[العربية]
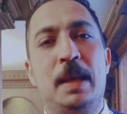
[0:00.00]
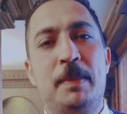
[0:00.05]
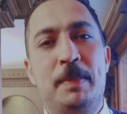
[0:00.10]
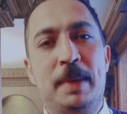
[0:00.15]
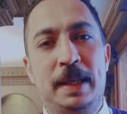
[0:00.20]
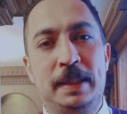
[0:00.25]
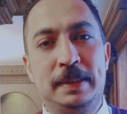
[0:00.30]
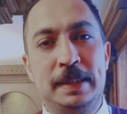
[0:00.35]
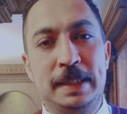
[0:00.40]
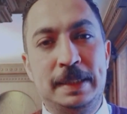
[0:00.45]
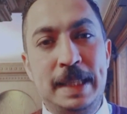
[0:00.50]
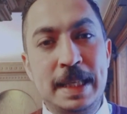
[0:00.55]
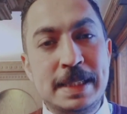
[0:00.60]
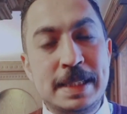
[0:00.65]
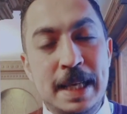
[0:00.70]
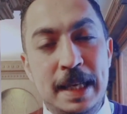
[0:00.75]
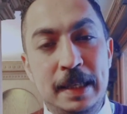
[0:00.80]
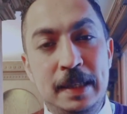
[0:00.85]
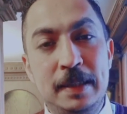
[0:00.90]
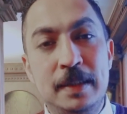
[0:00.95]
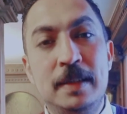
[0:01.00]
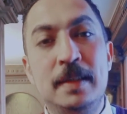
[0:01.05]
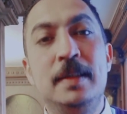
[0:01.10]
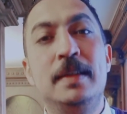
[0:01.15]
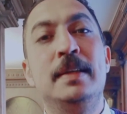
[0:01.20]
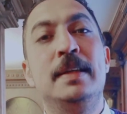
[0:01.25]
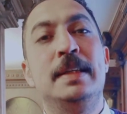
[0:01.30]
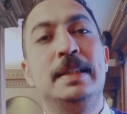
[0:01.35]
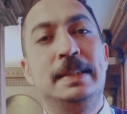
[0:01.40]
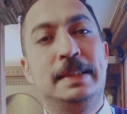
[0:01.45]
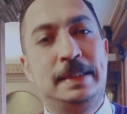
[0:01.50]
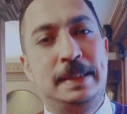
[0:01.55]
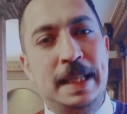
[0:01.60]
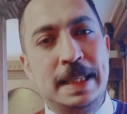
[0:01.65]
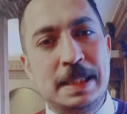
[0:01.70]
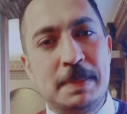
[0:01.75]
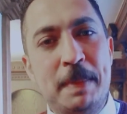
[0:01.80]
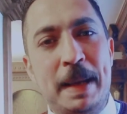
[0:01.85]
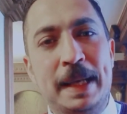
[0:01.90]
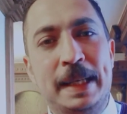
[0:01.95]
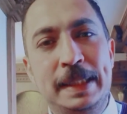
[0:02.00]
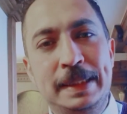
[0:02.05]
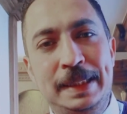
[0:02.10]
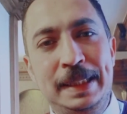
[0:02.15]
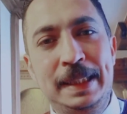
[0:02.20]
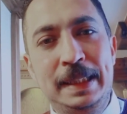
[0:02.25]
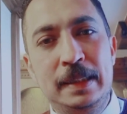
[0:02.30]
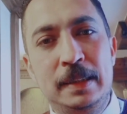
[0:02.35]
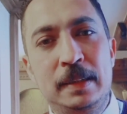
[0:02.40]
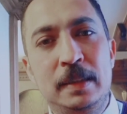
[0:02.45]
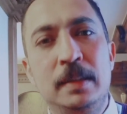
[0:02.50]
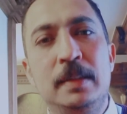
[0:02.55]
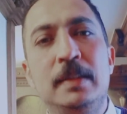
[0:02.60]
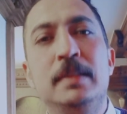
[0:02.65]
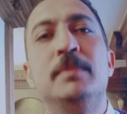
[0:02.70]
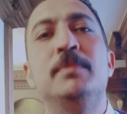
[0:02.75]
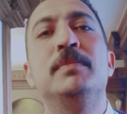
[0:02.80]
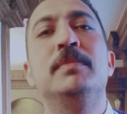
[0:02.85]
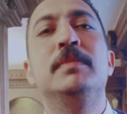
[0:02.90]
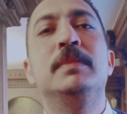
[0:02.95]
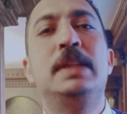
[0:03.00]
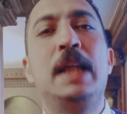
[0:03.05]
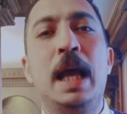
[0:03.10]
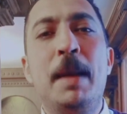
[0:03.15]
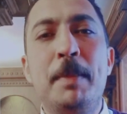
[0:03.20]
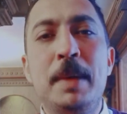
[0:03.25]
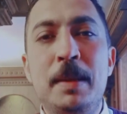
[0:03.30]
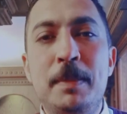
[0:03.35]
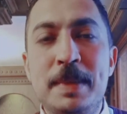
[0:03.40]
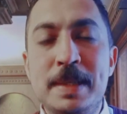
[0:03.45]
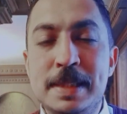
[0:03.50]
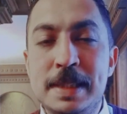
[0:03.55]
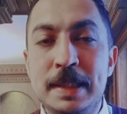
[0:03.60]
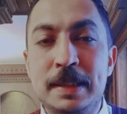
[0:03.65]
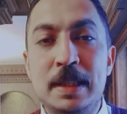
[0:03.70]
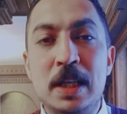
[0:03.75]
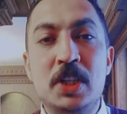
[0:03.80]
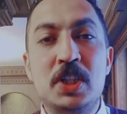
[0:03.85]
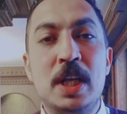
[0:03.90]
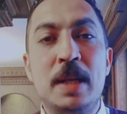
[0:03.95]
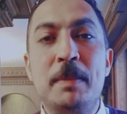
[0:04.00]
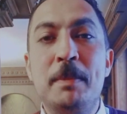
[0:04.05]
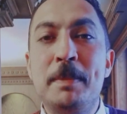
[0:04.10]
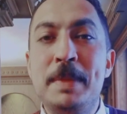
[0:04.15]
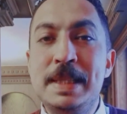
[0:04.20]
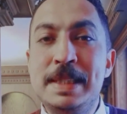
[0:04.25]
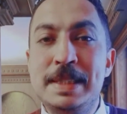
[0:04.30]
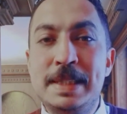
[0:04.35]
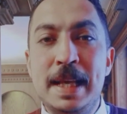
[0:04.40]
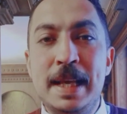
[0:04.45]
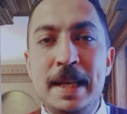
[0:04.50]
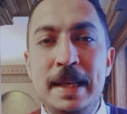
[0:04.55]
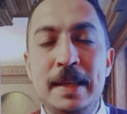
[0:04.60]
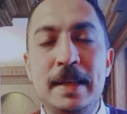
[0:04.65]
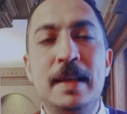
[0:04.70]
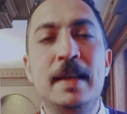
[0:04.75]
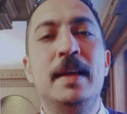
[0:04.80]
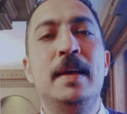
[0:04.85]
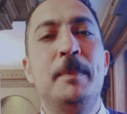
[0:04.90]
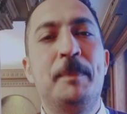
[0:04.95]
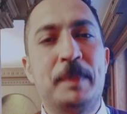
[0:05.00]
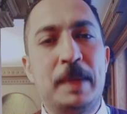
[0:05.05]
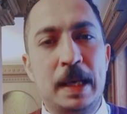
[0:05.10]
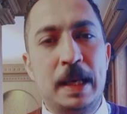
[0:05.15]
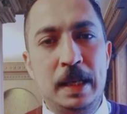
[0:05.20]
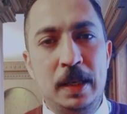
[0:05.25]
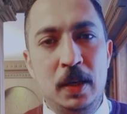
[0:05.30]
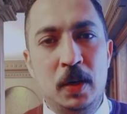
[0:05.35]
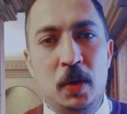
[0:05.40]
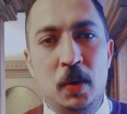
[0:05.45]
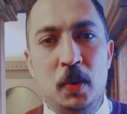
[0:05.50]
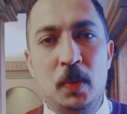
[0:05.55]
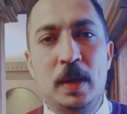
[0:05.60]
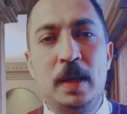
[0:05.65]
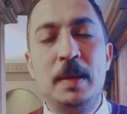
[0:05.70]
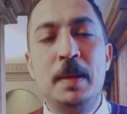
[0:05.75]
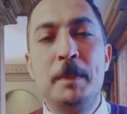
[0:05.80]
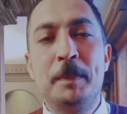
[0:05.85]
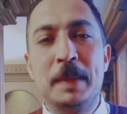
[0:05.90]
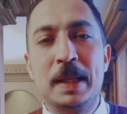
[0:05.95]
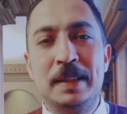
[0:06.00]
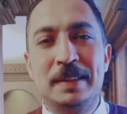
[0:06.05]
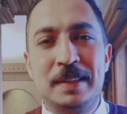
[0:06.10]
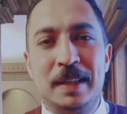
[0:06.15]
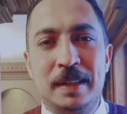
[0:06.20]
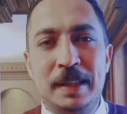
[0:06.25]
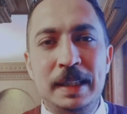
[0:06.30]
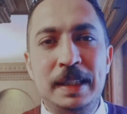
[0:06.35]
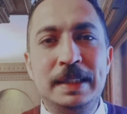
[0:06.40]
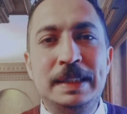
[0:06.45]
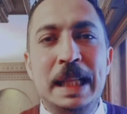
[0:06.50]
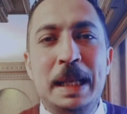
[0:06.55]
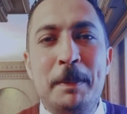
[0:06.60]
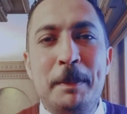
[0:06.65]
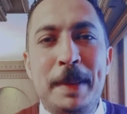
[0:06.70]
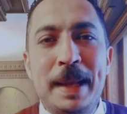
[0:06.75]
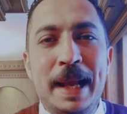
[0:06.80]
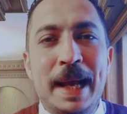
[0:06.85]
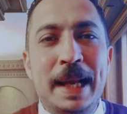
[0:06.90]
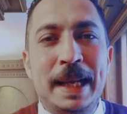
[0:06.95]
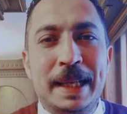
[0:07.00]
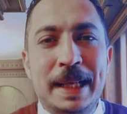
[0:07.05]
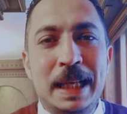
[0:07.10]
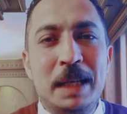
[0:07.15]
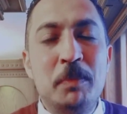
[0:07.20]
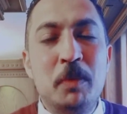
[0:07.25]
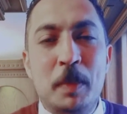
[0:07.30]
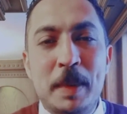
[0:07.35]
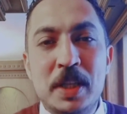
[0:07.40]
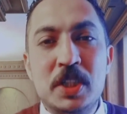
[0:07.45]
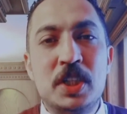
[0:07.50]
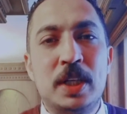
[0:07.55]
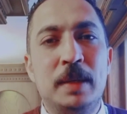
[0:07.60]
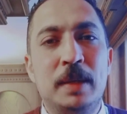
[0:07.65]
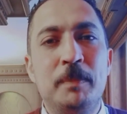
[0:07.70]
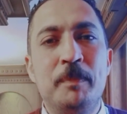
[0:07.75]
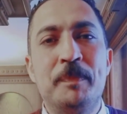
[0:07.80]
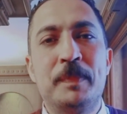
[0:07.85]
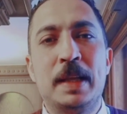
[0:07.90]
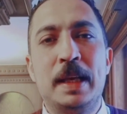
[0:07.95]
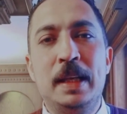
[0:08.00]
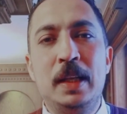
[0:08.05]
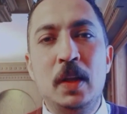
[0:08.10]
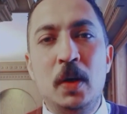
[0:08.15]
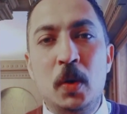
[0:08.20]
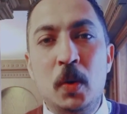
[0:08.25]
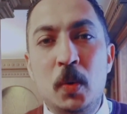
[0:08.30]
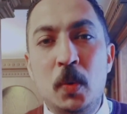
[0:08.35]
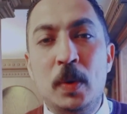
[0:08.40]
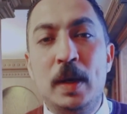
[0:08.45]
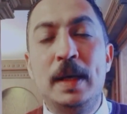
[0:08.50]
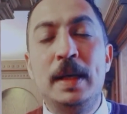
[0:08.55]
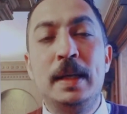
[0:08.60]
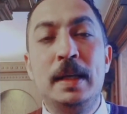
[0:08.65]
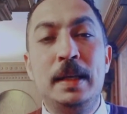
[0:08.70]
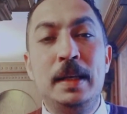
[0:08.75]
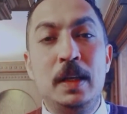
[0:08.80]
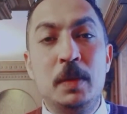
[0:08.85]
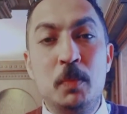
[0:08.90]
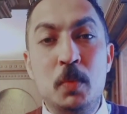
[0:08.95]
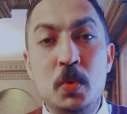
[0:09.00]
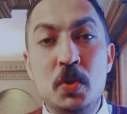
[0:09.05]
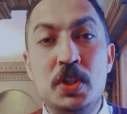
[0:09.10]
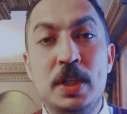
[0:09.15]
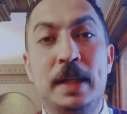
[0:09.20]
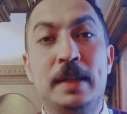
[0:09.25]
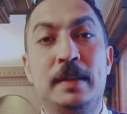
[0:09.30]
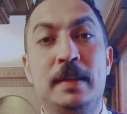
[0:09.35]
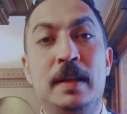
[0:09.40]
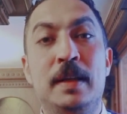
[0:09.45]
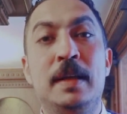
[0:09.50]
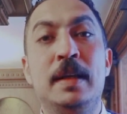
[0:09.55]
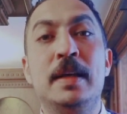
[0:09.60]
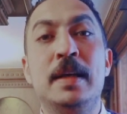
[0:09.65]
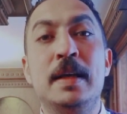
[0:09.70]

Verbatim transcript: يبقى انت تسال تسمع كتير تعمل برزنتيشن بازاي اللي هو طريقه البيع الغير مباشره اللي هو الايموشن